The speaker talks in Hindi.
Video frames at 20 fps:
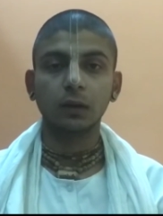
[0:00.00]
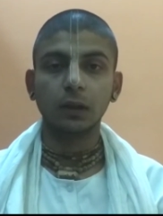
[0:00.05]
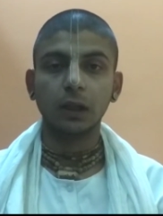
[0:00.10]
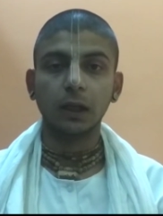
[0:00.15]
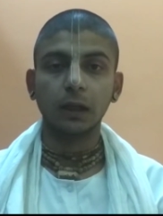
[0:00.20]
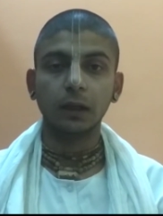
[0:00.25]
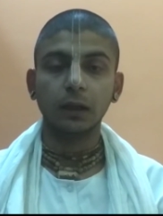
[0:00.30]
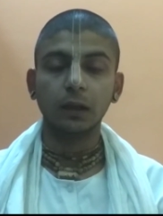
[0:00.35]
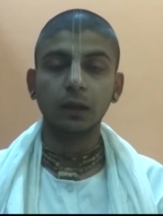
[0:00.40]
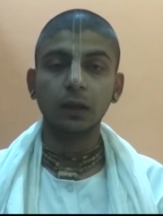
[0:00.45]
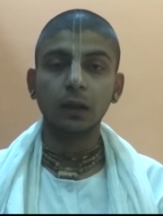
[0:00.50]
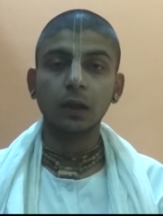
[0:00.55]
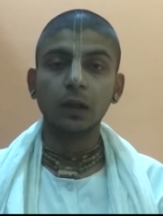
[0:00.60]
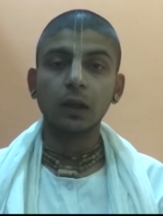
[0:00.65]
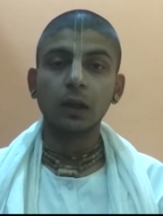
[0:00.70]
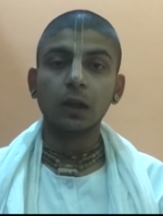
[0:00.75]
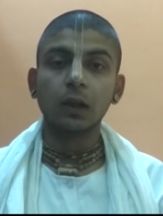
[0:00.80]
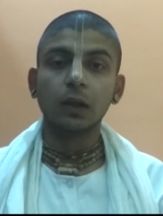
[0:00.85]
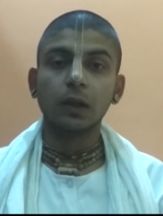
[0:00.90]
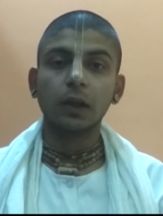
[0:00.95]
जाने
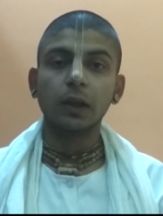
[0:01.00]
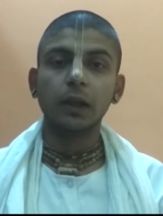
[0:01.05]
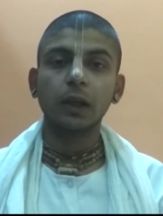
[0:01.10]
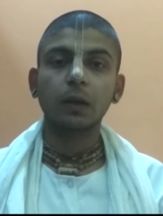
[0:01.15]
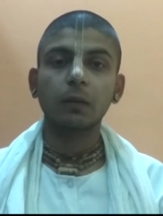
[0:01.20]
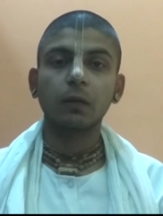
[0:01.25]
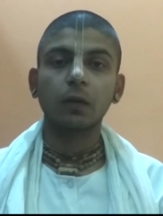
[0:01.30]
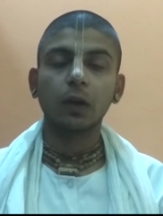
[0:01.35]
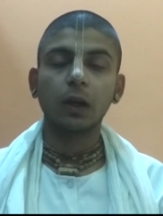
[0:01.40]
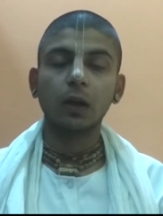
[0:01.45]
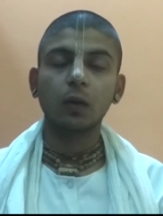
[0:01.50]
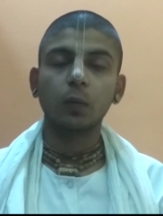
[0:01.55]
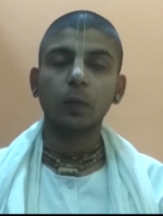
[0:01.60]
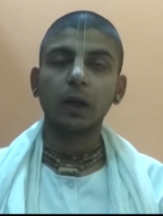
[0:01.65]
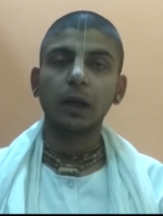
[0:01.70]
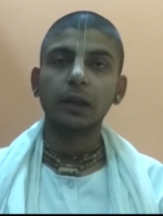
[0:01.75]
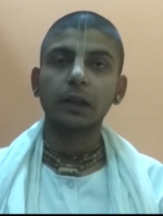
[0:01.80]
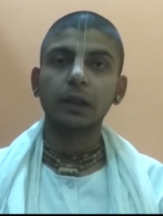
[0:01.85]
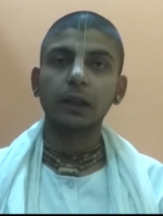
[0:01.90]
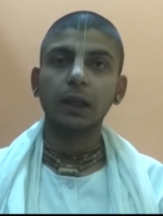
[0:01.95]
एक वो है
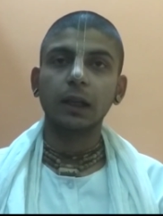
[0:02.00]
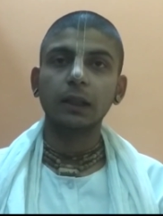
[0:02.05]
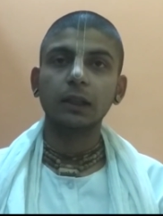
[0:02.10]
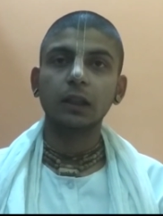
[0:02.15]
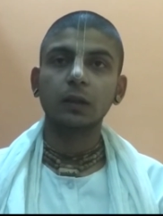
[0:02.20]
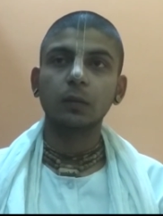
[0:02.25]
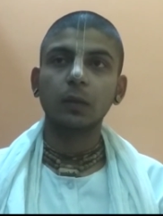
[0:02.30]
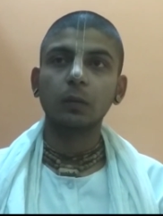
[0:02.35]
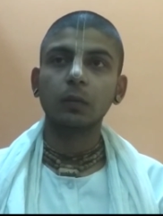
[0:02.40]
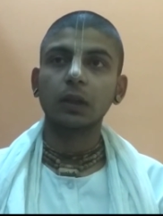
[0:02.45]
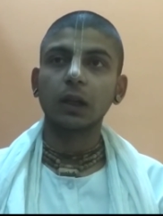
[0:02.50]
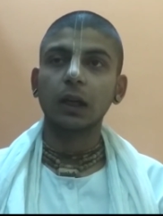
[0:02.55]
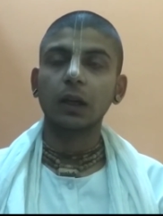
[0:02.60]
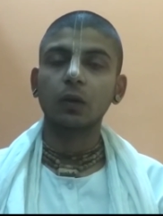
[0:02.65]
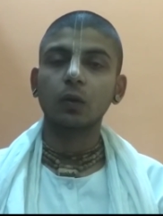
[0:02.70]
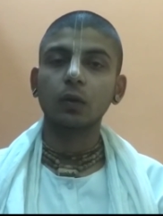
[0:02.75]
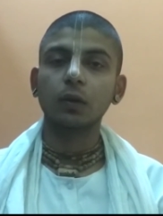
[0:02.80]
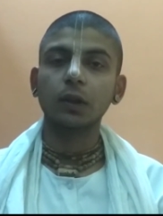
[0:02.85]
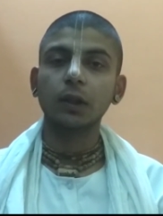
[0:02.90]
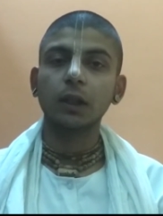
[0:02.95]
उपासना है जिसमें हम
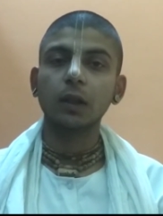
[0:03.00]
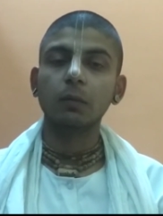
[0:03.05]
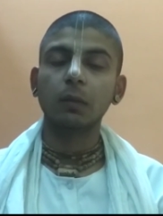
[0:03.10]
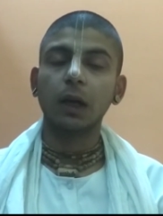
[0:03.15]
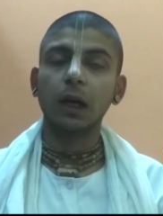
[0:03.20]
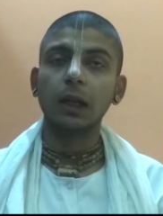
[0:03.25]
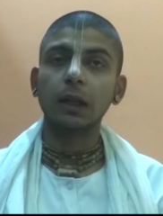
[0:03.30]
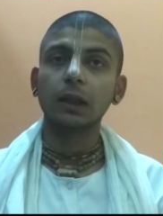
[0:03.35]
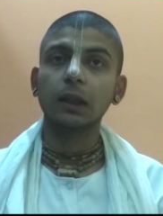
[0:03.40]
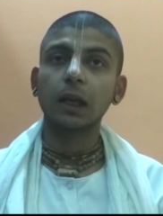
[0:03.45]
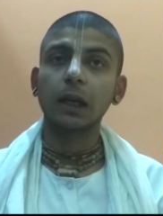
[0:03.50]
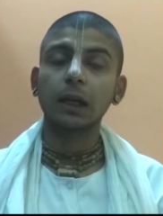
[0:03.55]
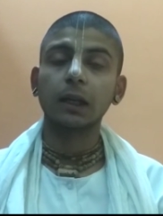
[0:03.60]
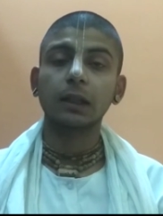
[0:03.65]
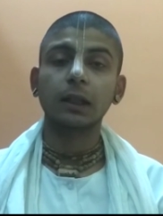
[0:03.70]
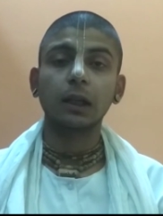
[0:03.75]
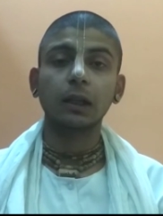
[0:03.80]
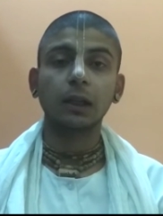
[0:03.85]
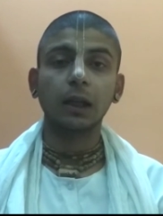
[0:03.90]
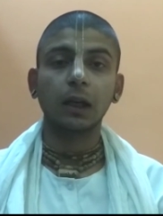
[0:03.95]
ठाकुर जी की महानता
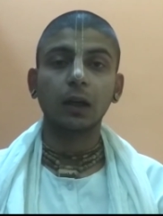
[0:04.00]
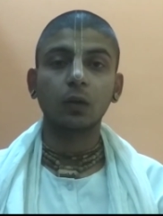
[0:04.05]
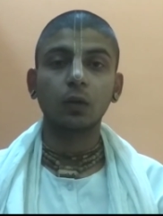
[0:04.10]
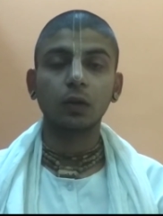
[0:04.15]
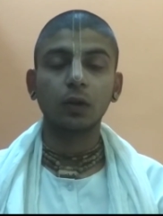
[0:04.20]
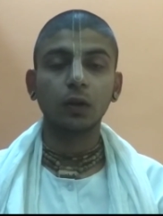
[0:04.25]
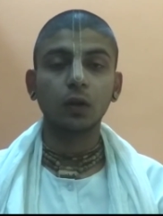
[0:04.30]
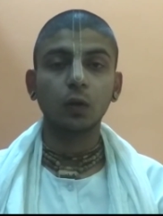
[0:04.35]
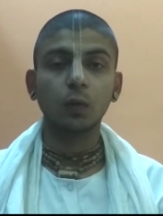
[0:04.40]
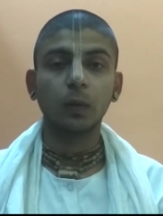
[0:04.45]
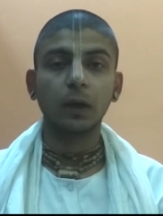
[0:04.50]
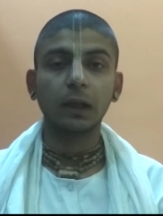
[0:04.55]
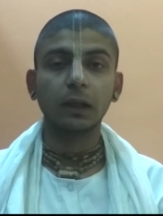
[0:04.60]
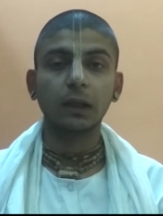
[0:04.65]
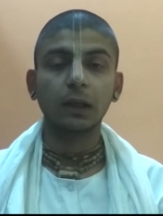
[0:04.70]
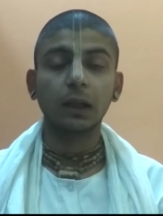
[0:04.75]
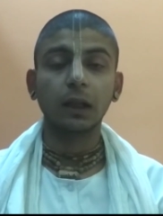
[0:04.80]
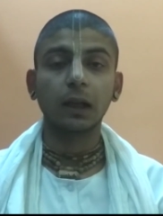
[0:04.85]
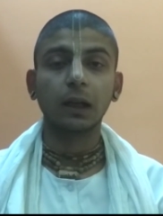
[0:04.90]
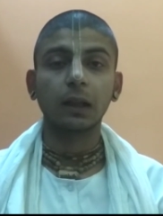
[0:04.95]
के साथ ठाकुर जी की
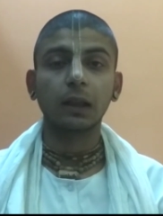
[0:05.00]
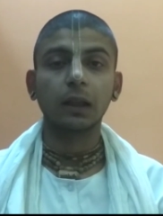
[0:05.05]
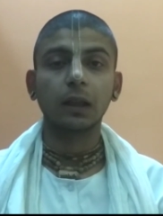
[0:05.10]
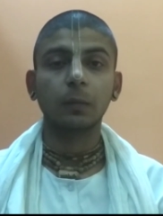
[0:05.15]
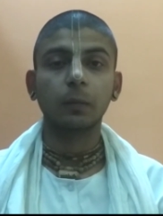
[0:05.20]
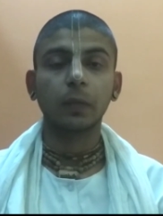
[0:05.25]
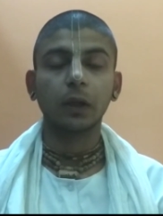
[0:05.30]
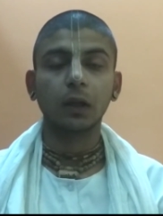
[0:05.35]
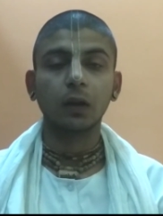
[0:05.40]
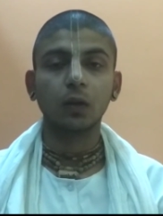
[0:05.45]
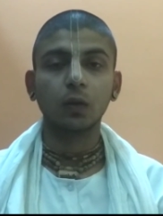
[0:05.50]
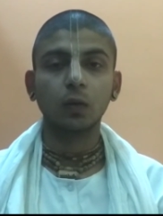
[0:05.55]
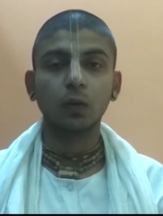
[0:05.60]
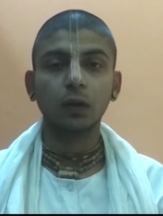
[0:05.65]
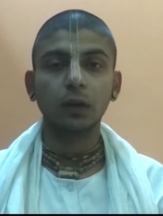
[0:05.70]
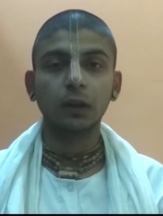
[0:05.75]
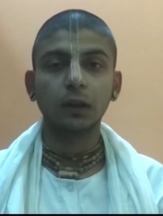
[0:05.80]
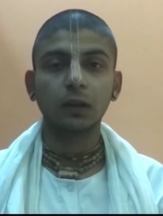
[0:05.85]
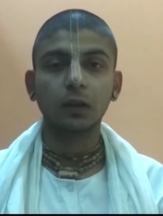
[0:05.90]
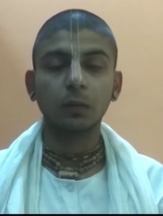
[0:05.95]
उपासना करते हैं परंतु
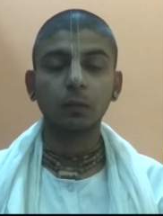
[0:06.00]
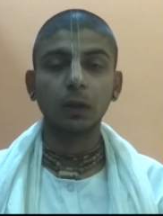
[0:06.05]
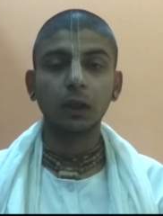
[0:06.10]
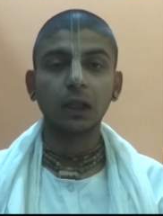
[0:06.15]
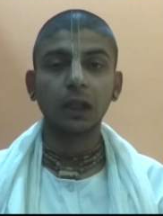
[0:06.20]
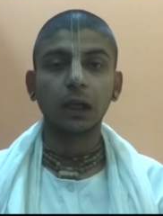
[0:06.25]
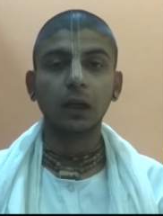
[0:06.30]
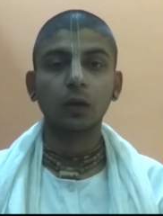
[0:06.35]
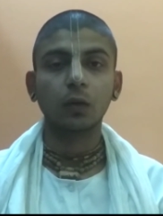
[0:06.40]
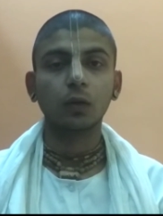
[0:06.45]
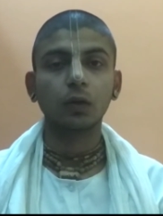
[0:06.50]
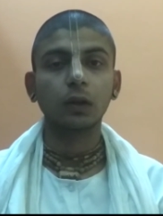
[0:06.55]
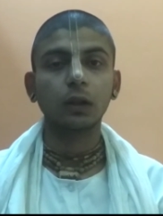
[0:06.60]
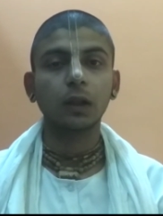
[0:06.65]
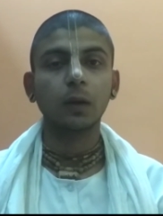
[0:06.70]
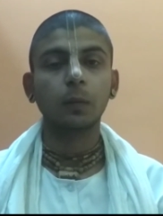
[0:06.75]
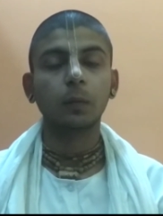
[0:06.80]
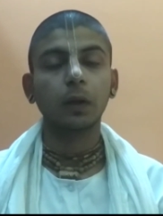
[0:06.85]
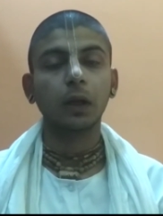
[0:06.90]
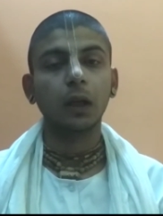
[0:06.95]
इसमें ठाकुर जी
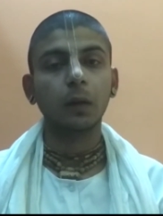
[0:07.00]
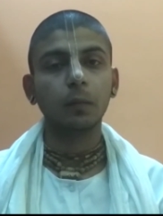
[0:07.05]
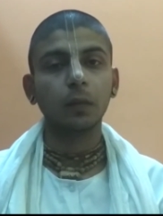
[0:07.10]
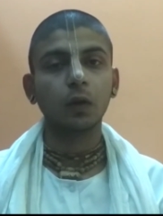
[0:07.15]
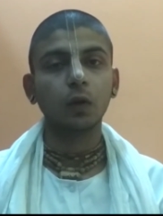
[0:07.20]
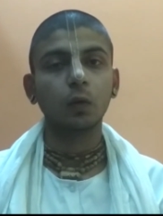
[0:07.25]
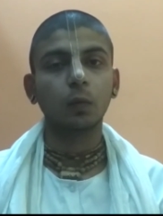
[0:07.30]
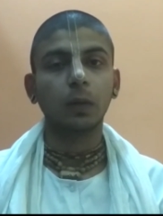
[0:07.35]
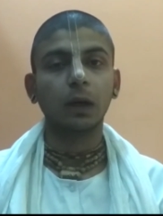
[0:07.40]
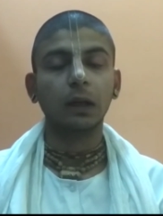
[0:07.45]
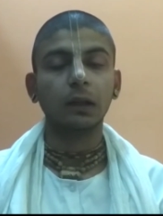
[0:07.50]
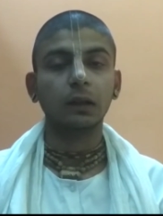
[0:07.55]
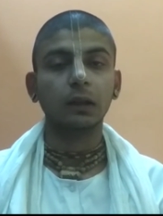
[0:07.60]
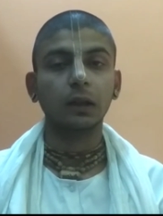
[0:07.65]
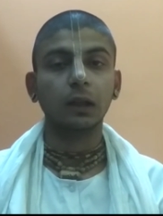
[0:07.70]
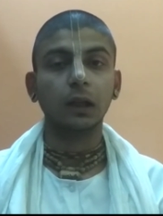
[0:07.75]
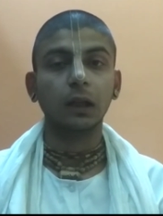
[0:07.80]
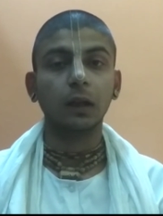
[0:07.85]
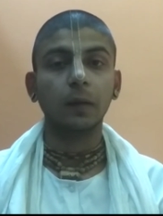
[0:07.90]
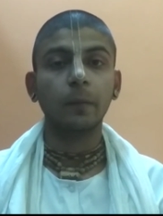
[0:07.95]
के प्रेम की
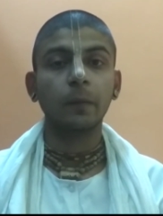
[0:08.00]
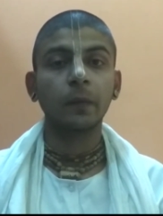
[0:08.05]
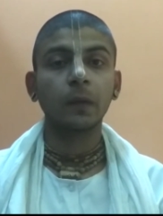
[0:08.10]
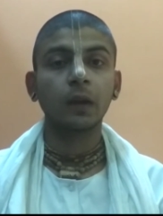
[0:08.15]
उपासना है